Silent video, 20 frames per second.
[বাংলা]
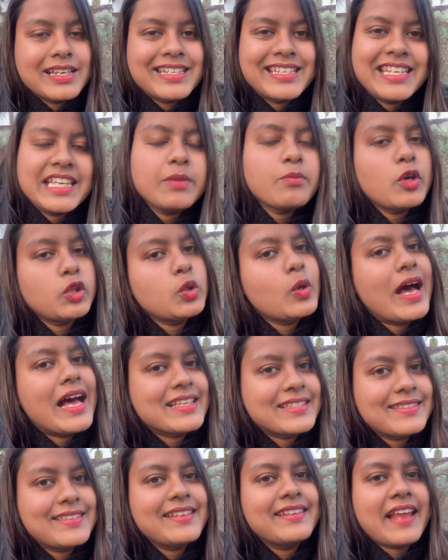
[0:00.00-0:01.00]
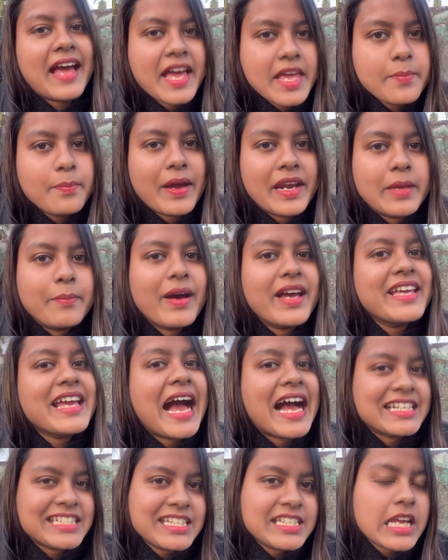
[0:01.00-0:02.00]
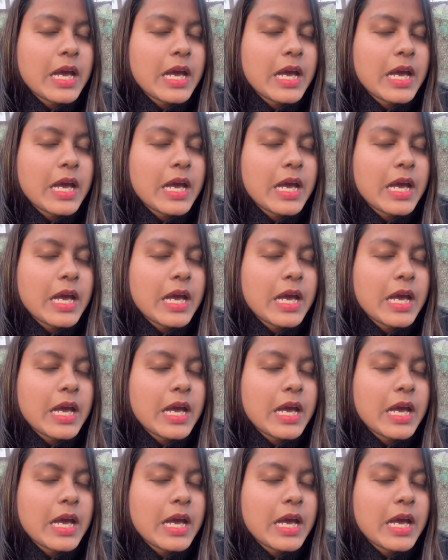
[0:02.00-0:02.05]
ঠিক মতো হাসতে নাই পারি বা এই হাসিটা